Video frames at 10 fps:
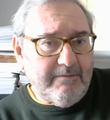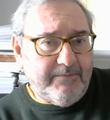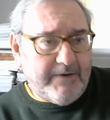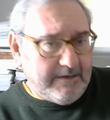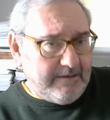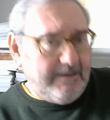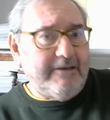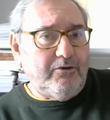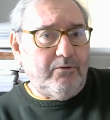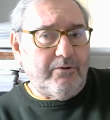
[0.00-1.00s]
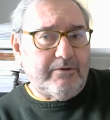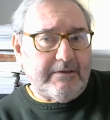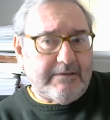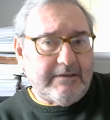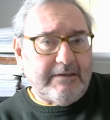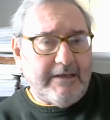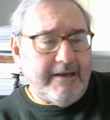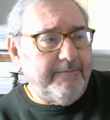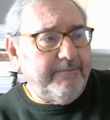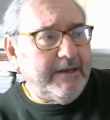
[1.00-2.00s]
farklı iki
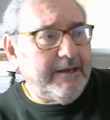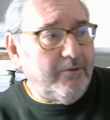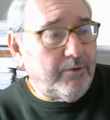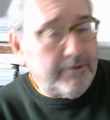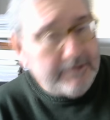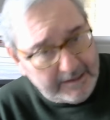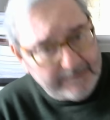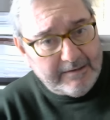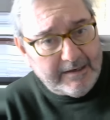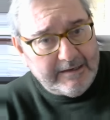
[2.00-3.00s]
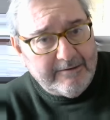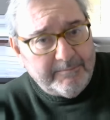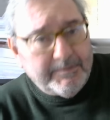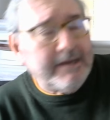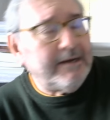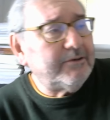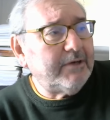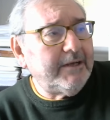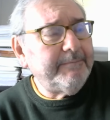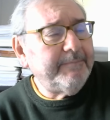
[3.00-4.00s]
noktasında ve ortak tarihi
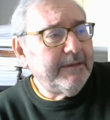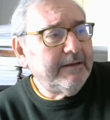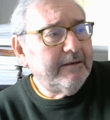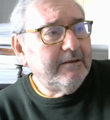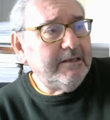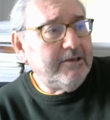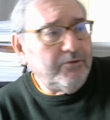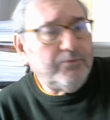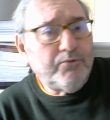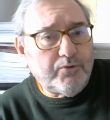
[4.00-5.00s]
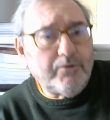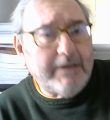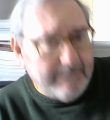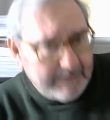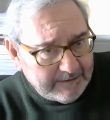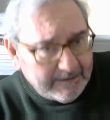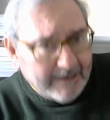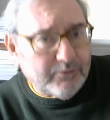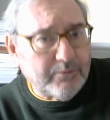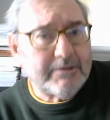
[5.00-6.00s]
paylaşan iki güçlü
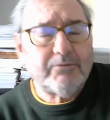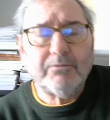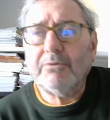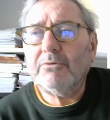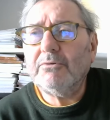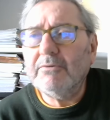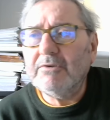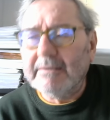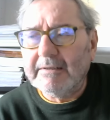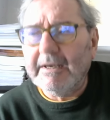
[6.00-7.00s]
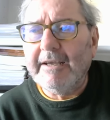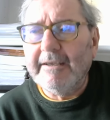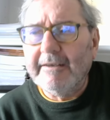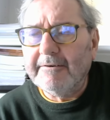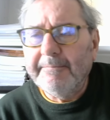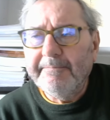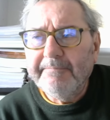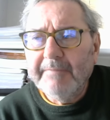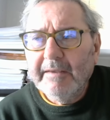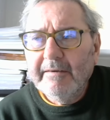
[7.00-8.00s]
devletten söz ediyoruz. Cezayir,
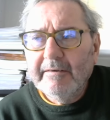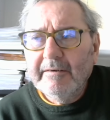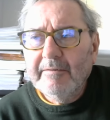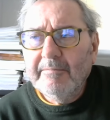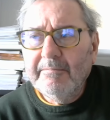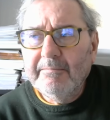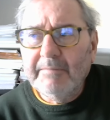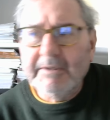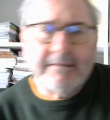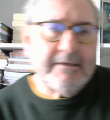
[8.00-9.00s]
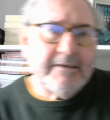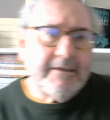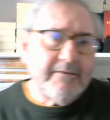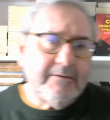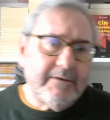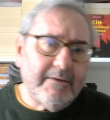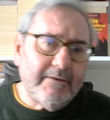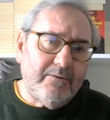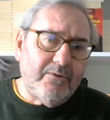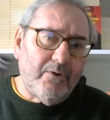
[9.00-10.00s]
Mısır'ın
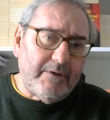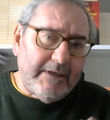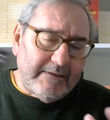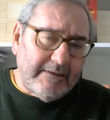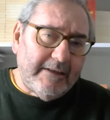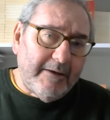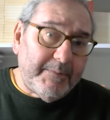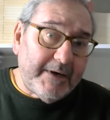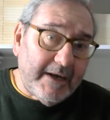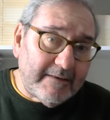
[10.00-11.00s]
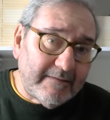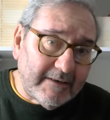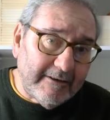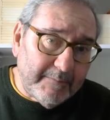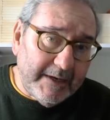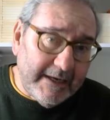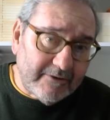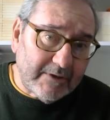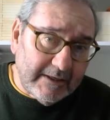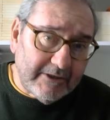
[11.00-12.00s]
gölgesinde bıraktırılmaya
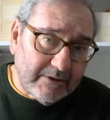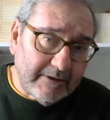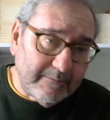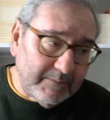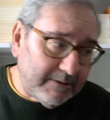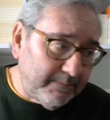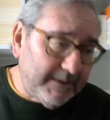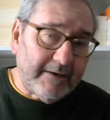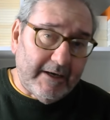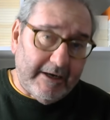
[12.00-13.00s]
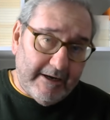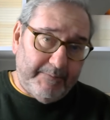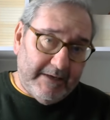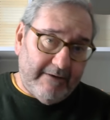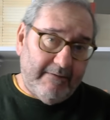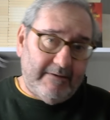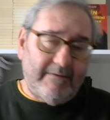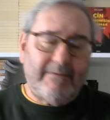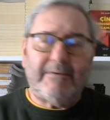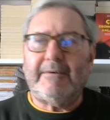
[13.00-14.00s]
çalışılmış bir Arap
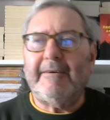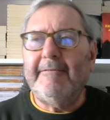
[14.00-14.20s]
devletidir.